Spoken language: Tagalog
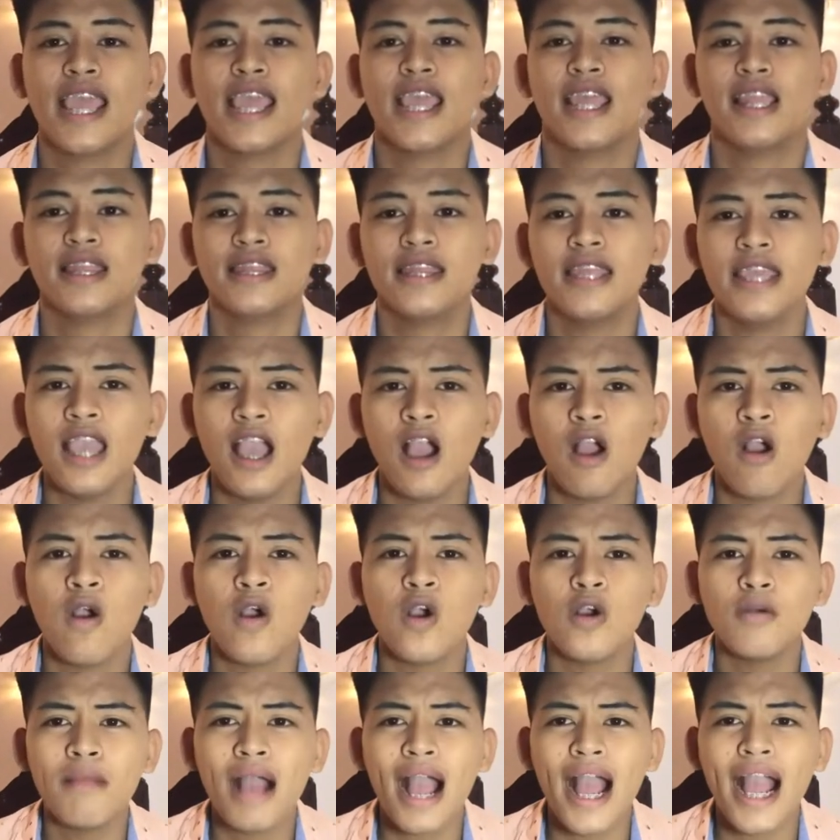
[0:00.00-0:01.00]
Hindi
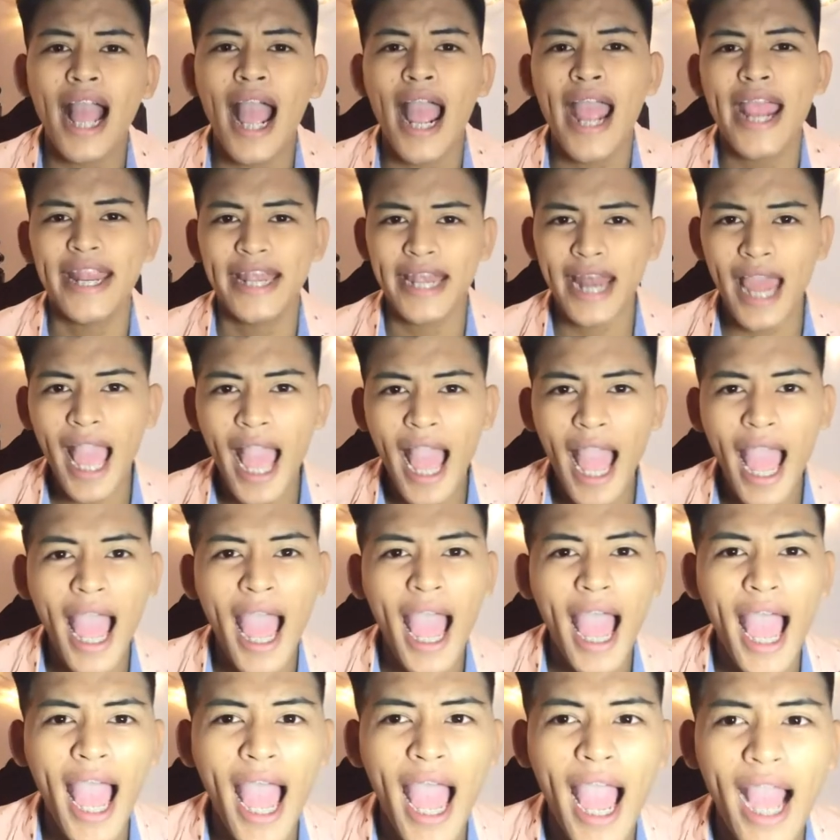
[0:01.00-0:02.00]
ako kumakain
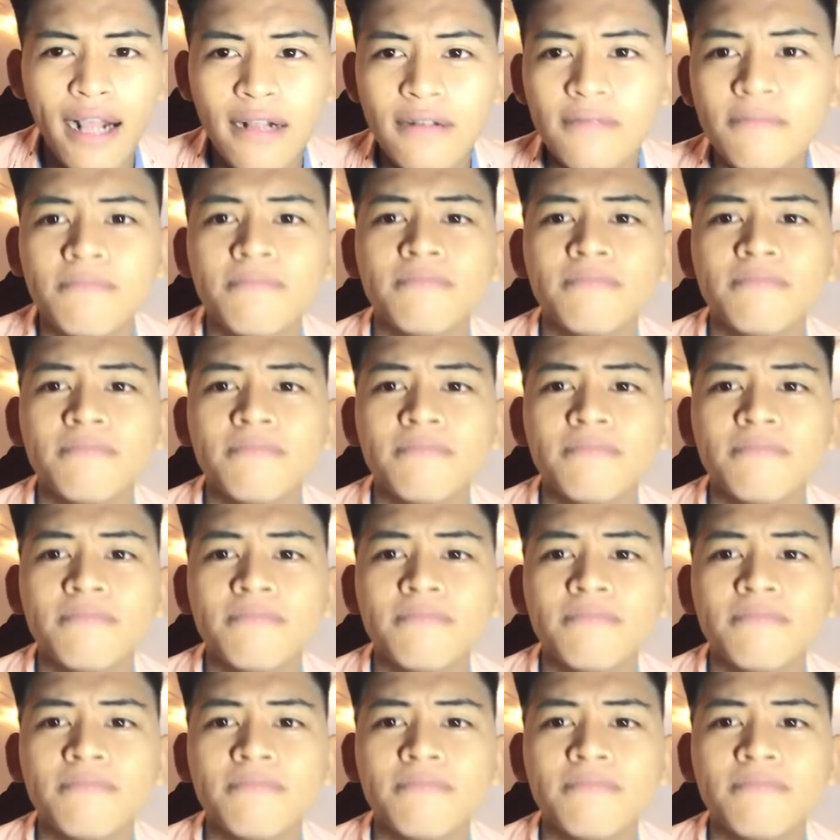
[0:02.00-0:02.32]
ng...